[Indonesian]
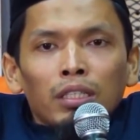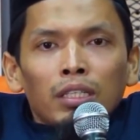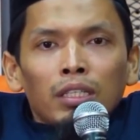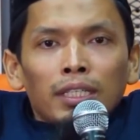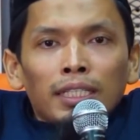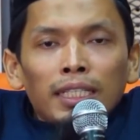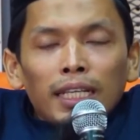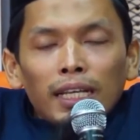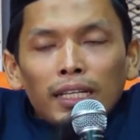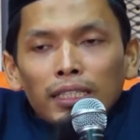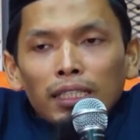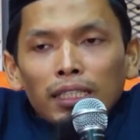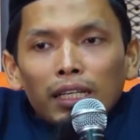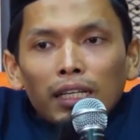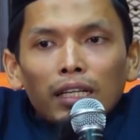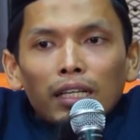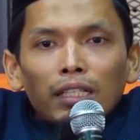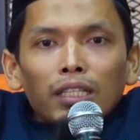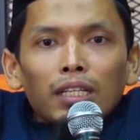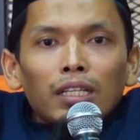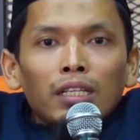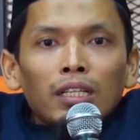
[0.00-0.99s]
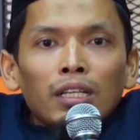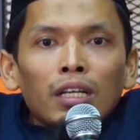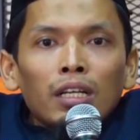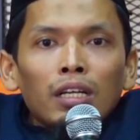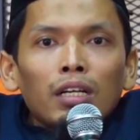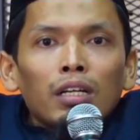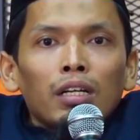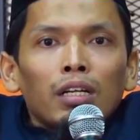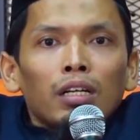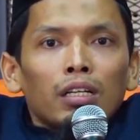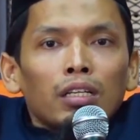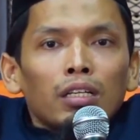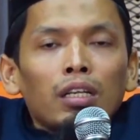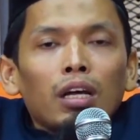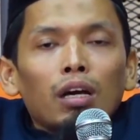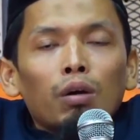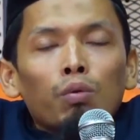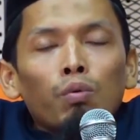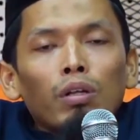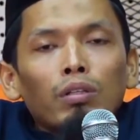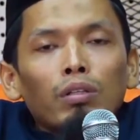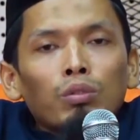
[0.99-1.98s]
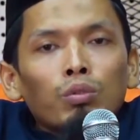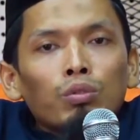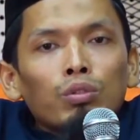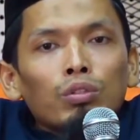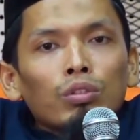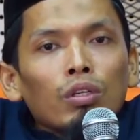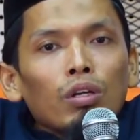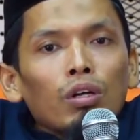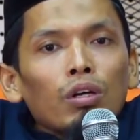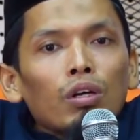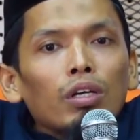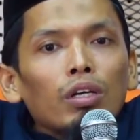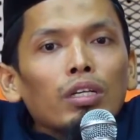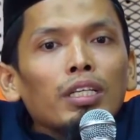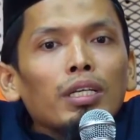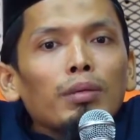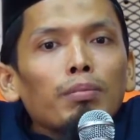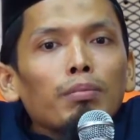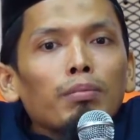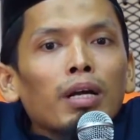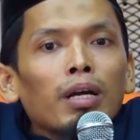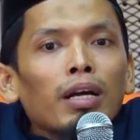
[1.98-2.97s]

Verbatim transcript: Di antaranya adalah dakwah shaim